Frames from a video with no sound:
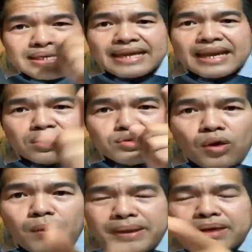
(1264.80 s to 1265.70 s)
trên nhét đã
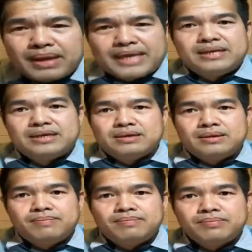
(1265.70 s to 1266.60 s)
vô pi làm lại nè
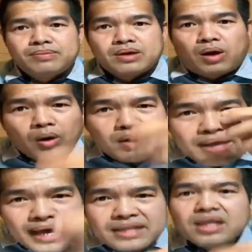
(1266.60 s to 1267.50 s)
khó
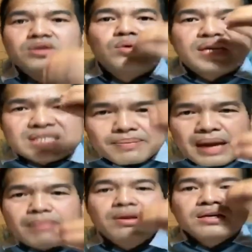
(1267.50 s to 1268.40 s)
nè anh tin chúa kì chấp
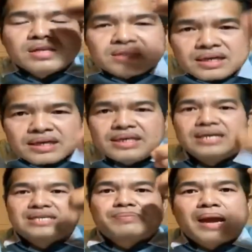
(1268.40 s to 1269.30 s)
đam lướt tới chết nè
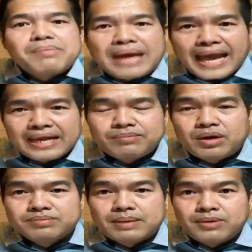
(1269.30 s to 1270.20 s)
kì chấp đam cãi nè
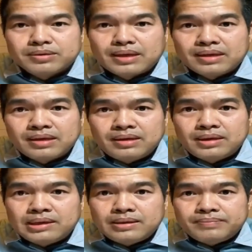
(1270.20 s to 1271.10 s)
đom tận đom tận
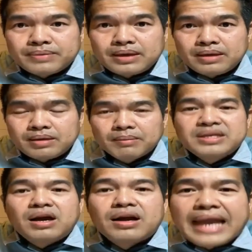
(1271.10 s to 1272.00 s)
nè
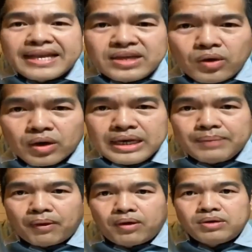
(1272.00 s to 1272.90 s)
bây giờ nó đang nhiều ở nè
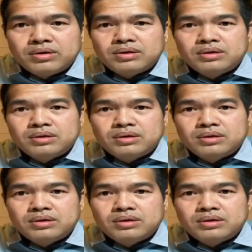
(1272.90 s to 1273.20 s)
phong